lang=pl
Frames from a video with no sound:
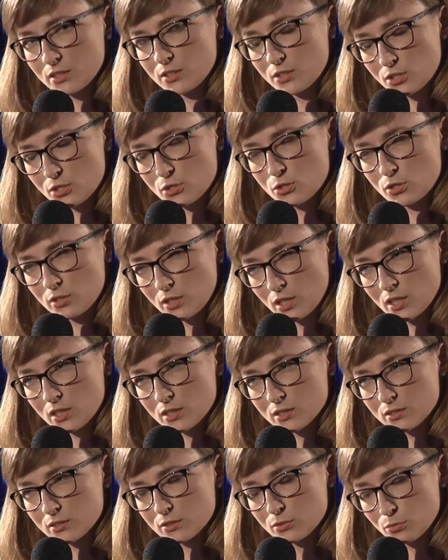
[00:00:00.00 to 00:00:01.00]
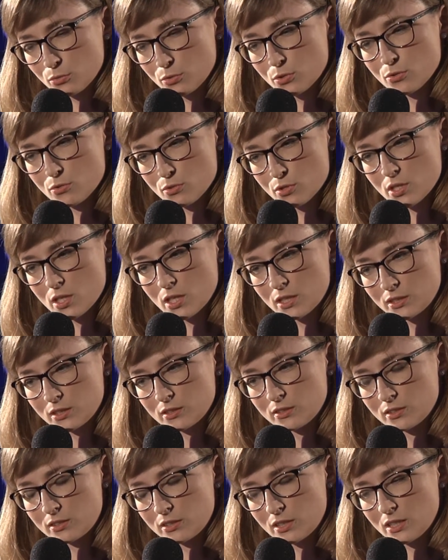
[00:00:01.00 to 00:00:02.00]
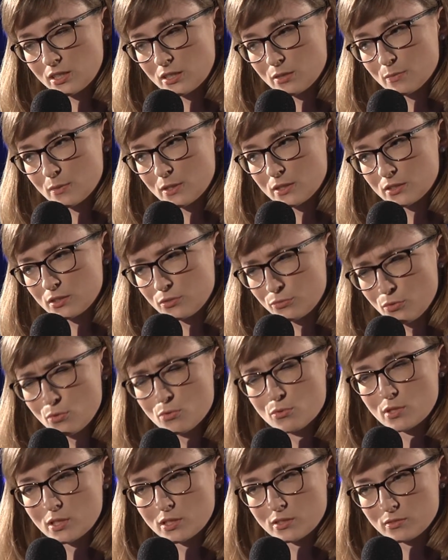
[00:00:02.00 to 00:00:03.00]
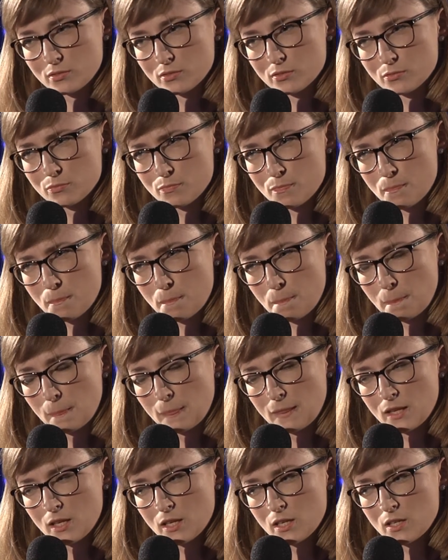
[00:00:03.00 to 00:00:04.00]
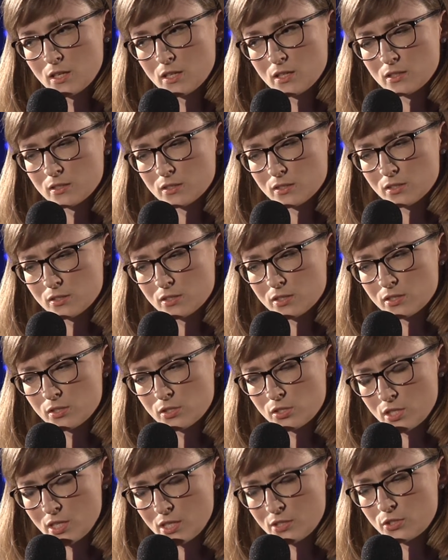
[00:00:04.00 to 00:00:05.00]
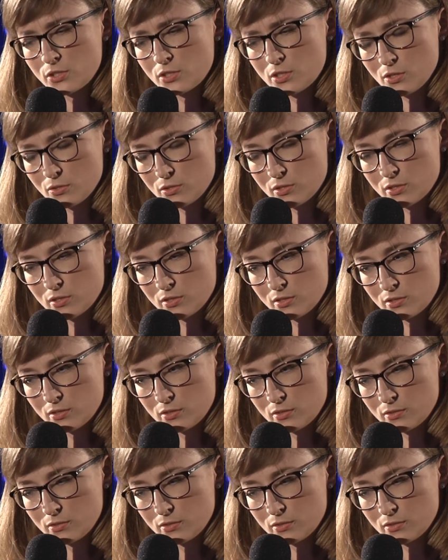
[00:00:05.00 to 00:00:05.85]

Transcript: Kiedy się czyta e, tą książkę Anety Teichmann i w ogóle um, śledzi losy